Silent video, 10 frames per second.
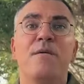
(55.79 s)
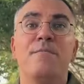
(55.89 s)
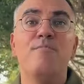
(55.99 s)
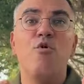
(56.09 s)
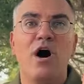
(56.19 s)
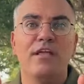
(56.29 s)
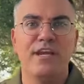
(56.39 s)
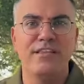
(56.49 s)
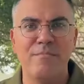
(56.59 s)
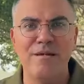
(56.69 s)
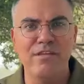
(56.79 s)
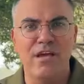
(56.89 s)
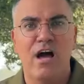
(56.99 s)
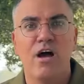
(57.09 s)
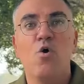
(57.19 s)
بمغادرة
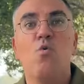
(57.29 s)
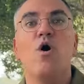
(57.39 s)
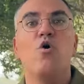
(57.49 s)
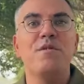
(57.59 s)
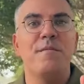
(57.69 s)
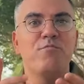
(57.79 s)
المنطقة وقمنا